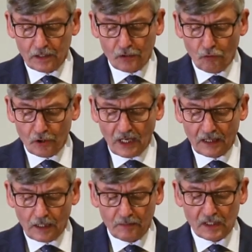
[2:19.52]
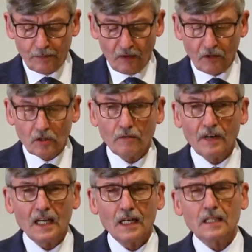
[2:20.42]
Susza tym
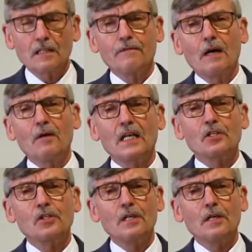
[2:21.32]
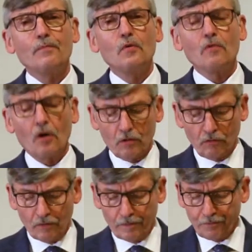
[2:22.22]
spowodowana trwała trzy i pół
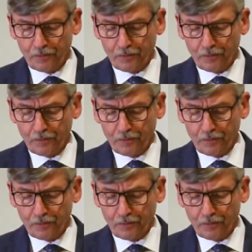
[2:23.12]
roku.